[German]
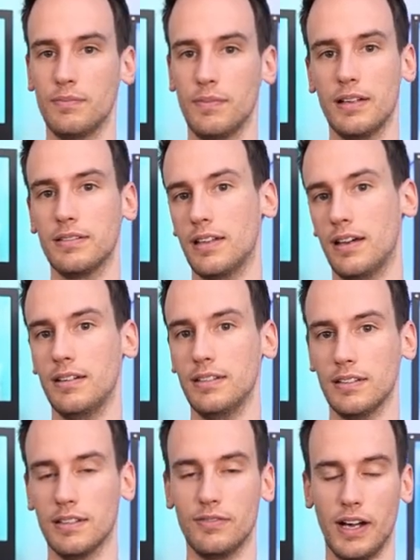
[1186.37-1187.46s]
machen da
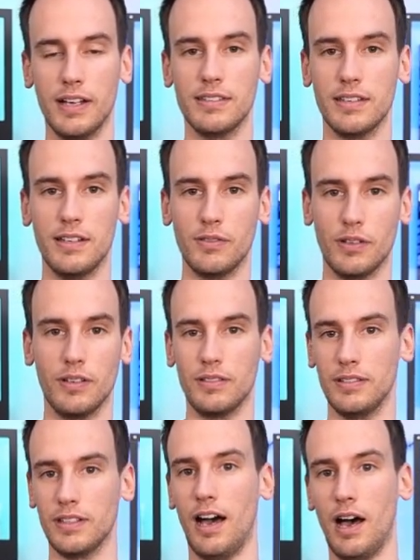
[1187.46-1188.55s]
ihre Freizeit oder
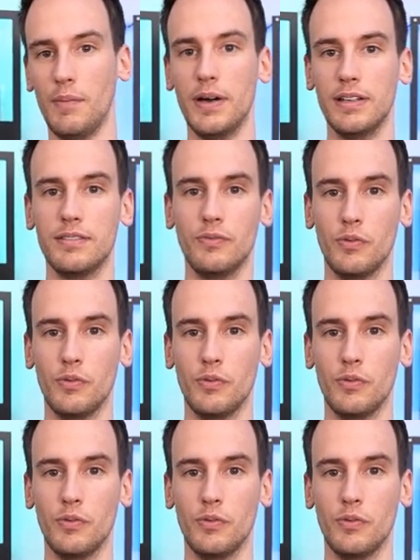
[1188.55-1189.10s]
ihre Arbeit,